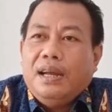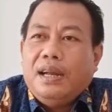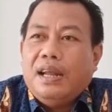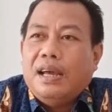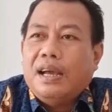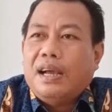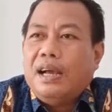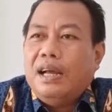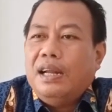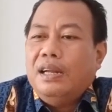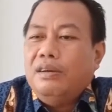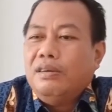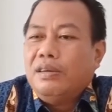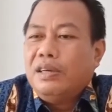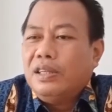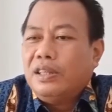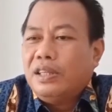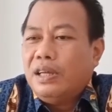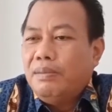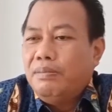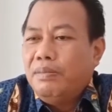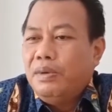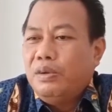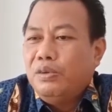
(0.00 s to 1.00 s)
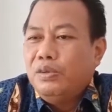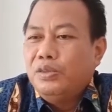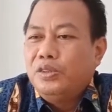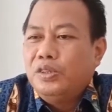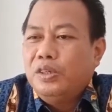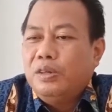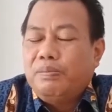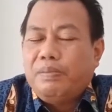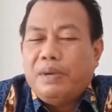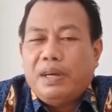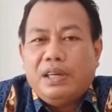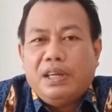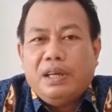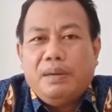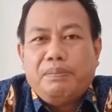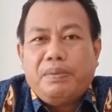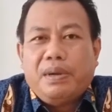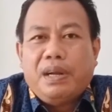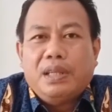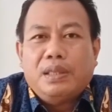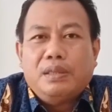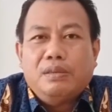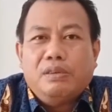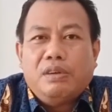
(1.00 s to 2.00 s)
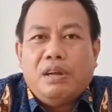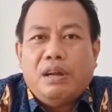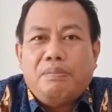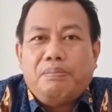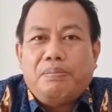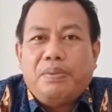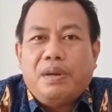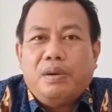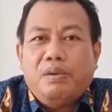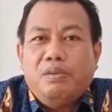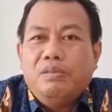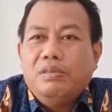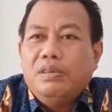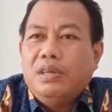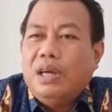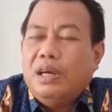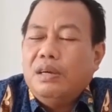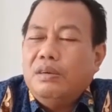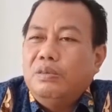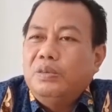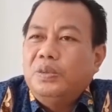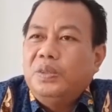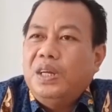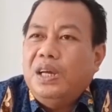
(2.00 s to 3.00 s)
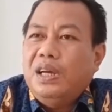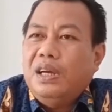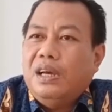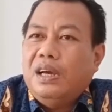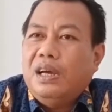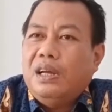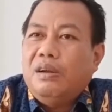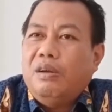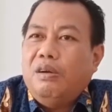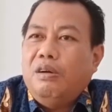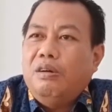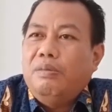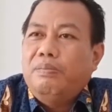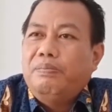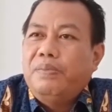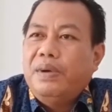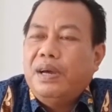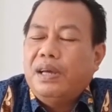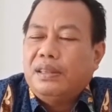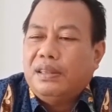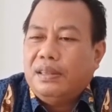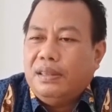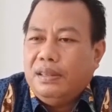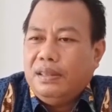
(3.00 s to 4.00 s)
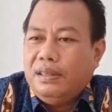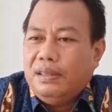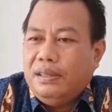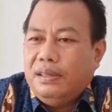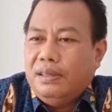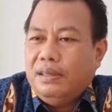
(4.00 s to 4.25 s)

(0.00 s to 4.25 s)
Nah kalau kita merujuk pada peraturan perundang-undangan obat